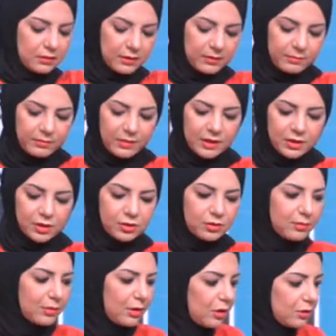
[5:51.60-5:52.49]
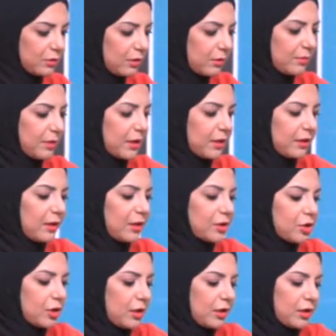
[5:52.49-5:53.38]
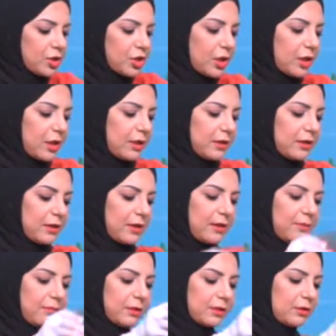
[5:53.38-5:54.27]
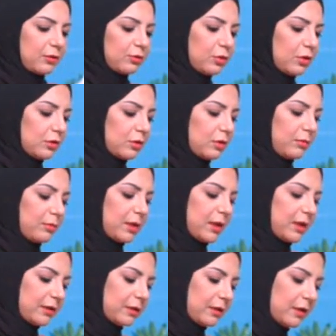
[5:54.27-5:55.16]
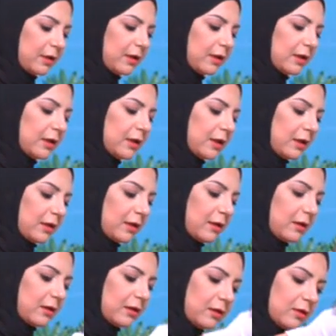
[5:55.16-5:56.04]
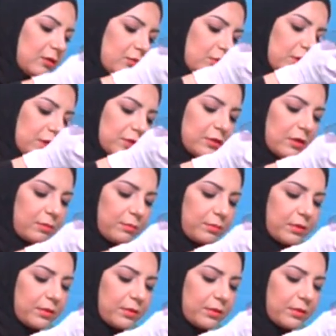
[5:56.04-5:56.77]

بلاش نملى اكتر من كده عشان انا شاكه ان الكبه تاخد اكتر من كده يلا ونضرب